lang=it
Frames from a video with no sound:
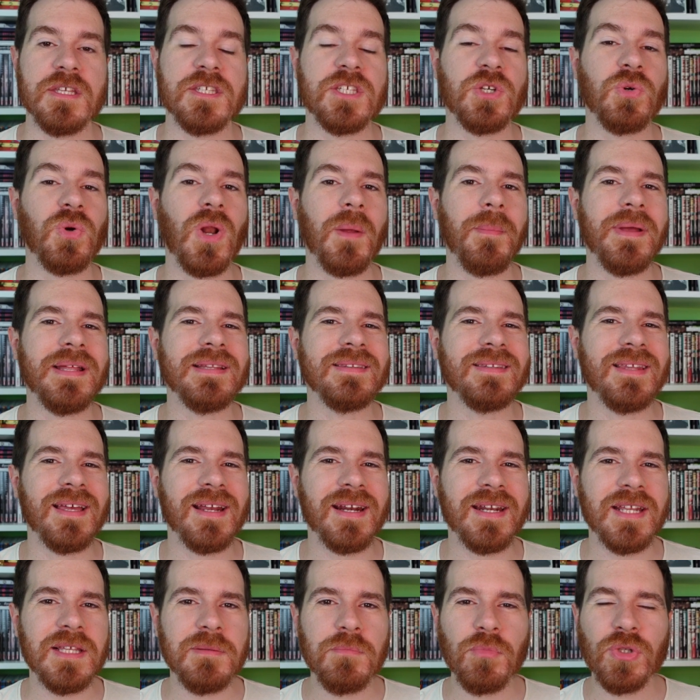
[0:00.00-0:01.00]
Sicuramente il
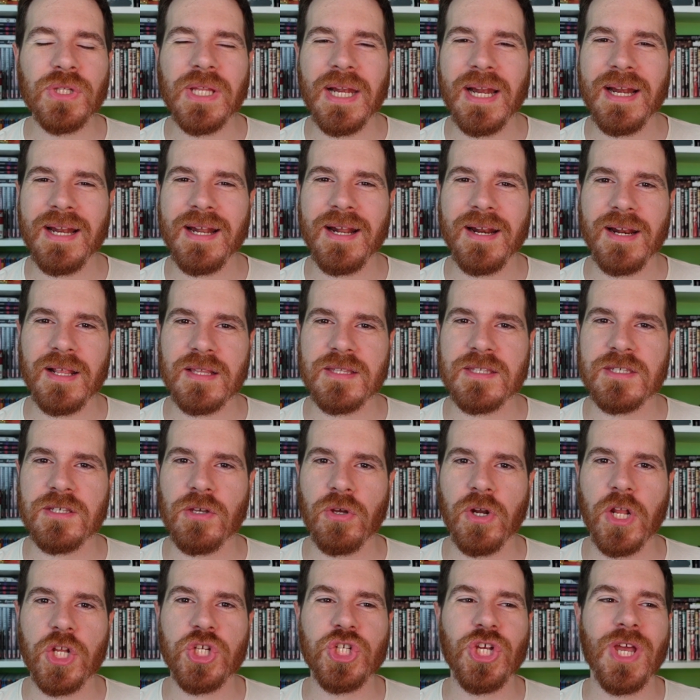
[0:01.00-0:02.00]
ritmo della
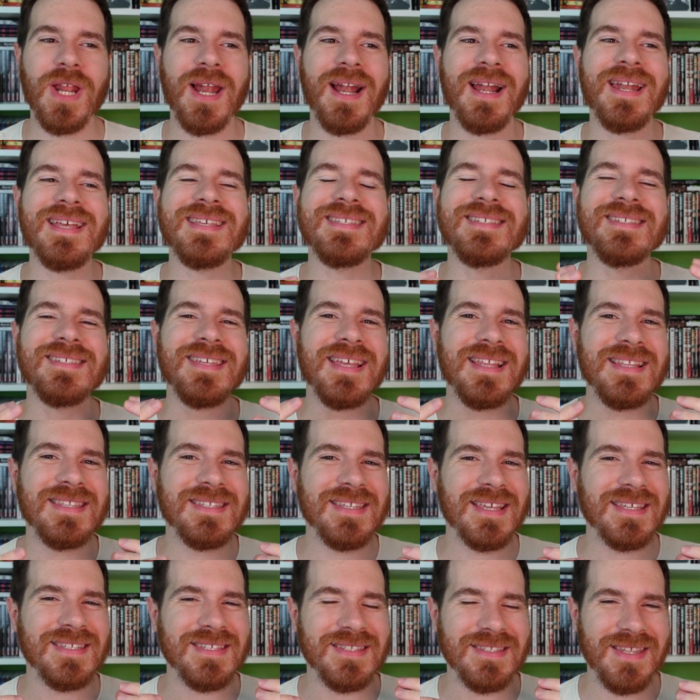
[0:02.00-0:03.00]
narrazione c'era
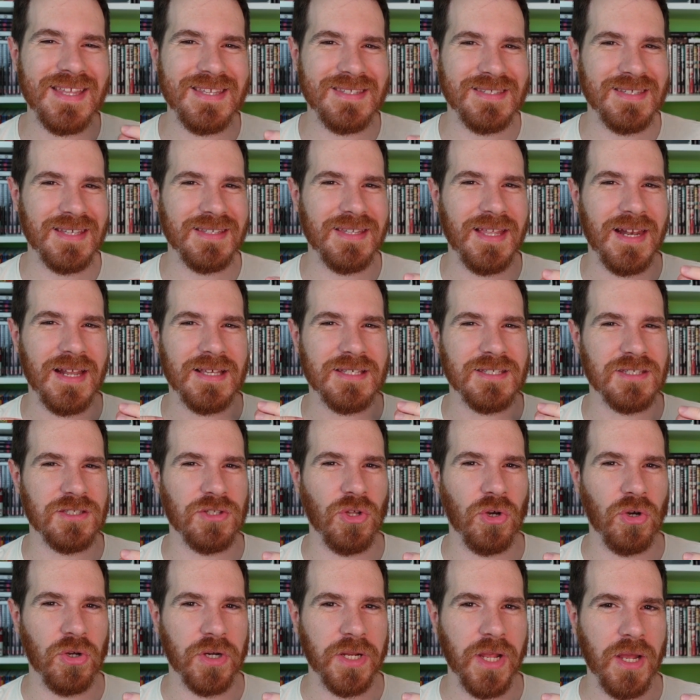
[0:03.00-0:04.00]
l'essenza stessa della
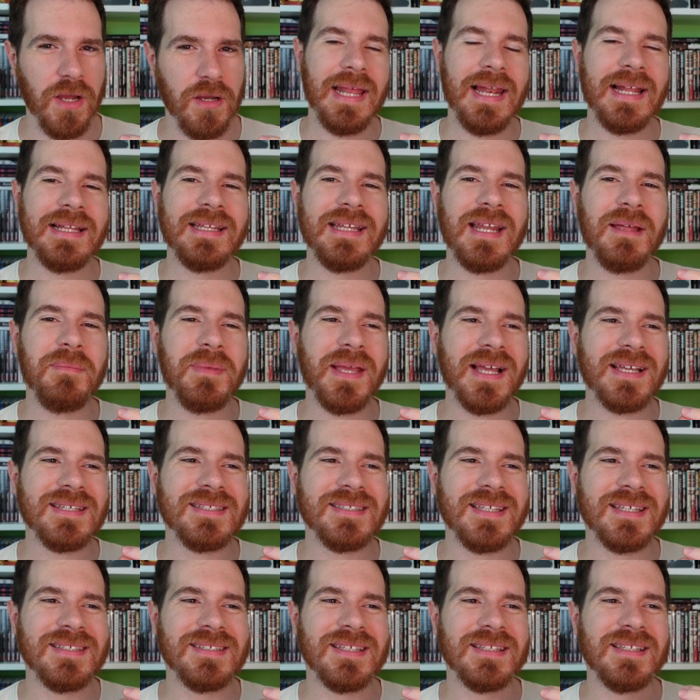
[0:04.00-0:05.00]
storia e la dinamica
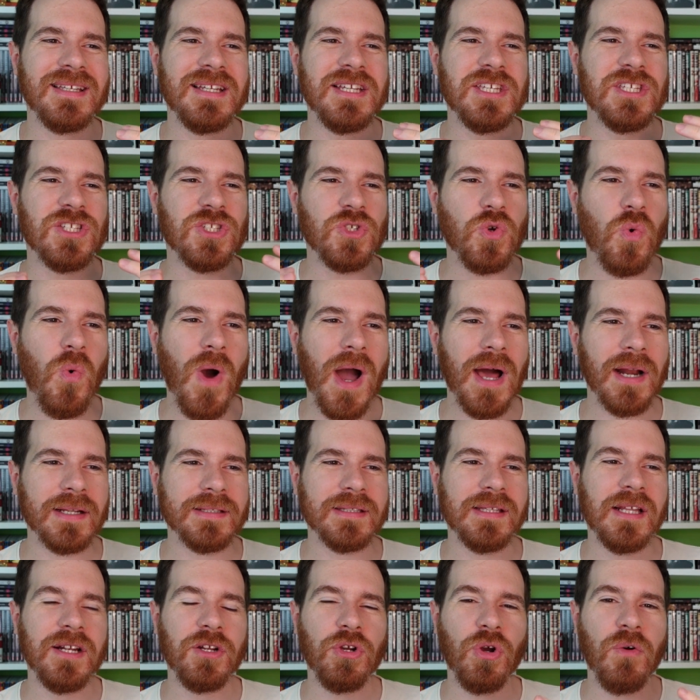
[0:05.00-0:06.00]
stessa degli
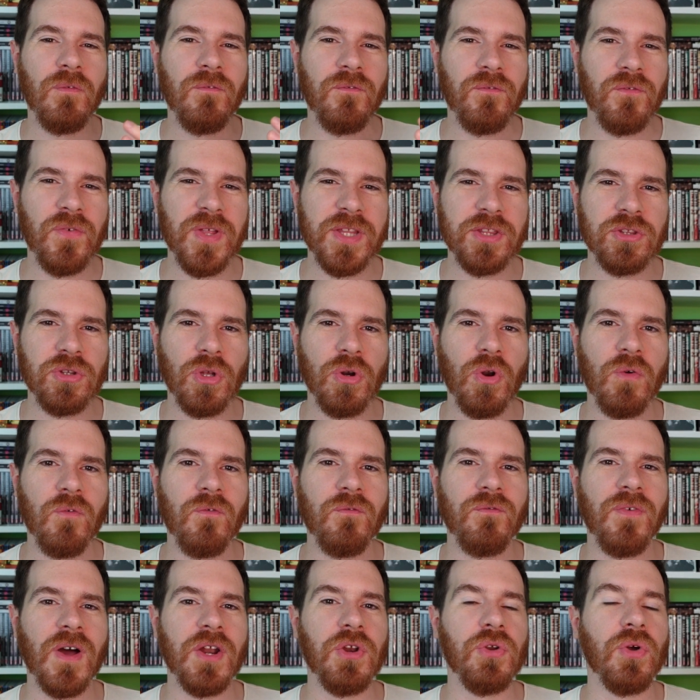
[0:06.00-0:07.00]
sguardi, del conflitto non
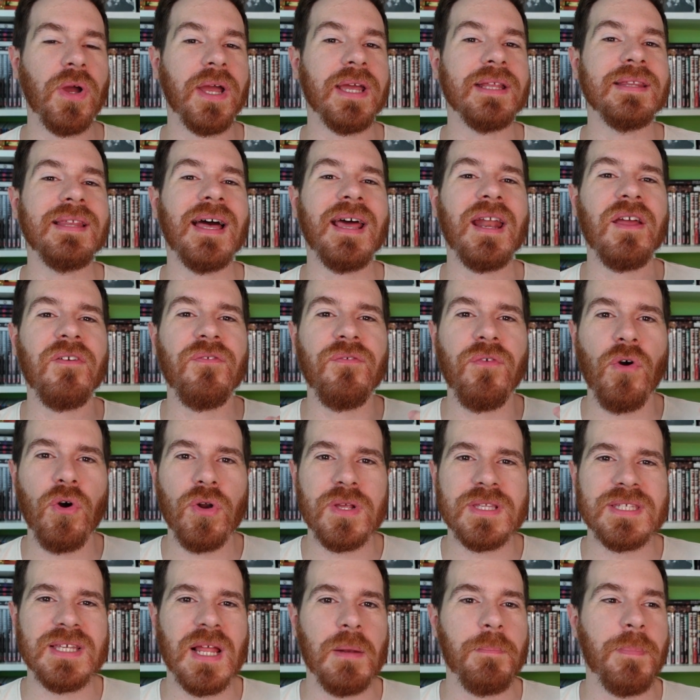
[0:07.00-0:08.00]
fanno che dare
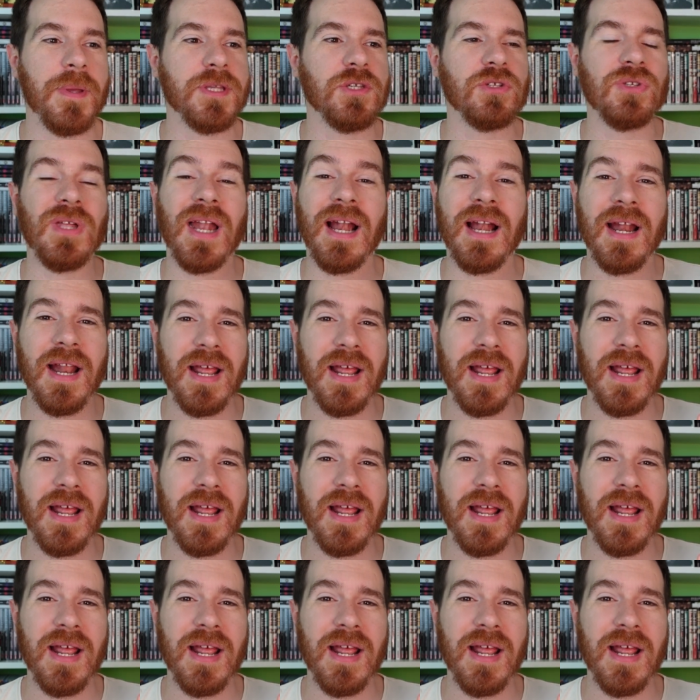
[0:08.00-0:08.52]
forza al peso della